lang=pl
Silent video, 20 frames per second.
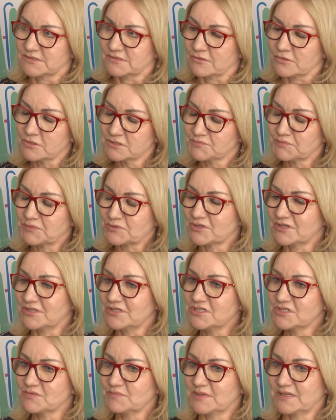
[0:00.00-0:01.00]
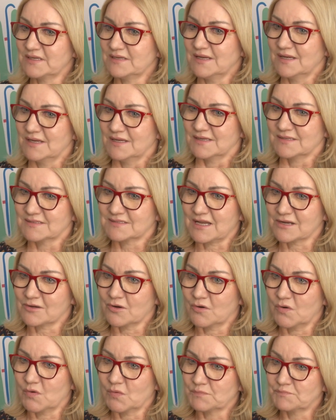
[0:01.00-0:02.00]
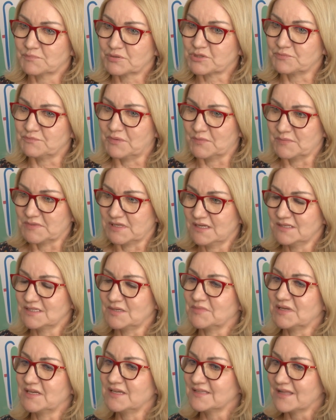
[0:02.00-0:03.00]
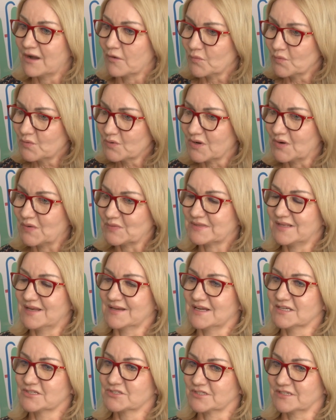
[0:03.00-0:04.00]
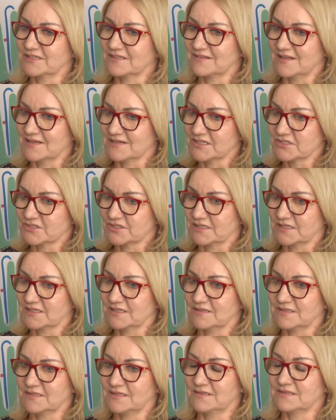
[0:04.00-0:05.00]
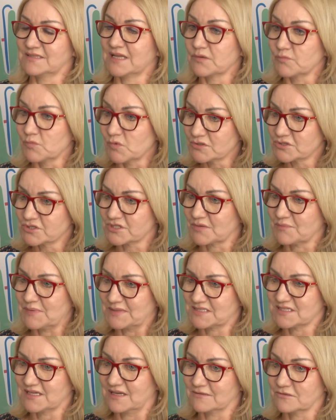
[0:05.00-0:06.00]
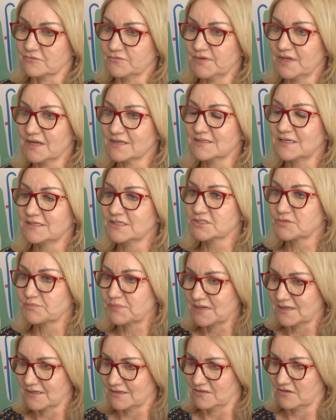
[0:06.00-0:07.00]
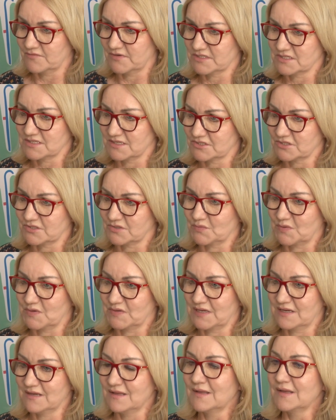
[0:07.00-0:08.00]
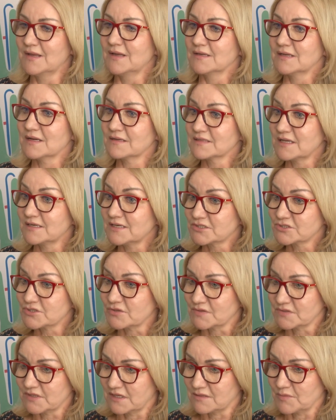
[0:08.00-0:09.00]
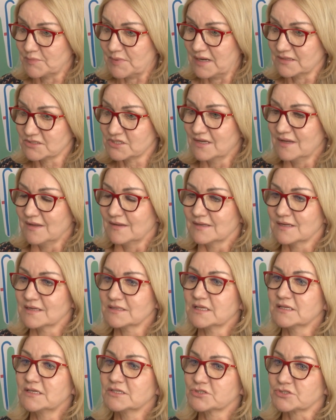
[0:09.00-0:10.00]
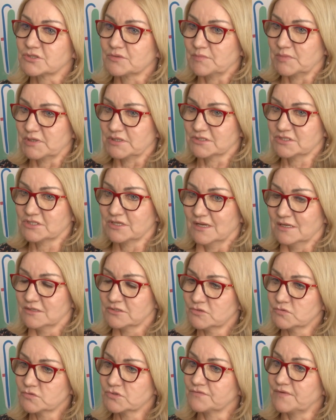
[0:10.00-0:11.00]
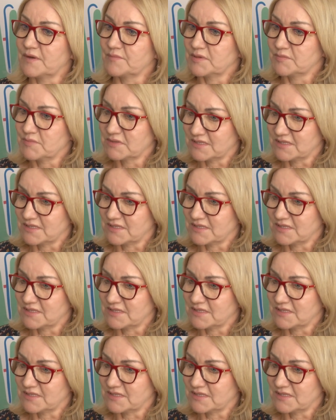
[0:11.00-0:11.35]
e, rozpoczęliśmy e, taką przypomnieniem i nauką dla naszych, dla naszych najmłodszych pacjentów, jak należy pielęgnować nasze dłonie, jak należy o nie dbać, jak należy myć, że używamy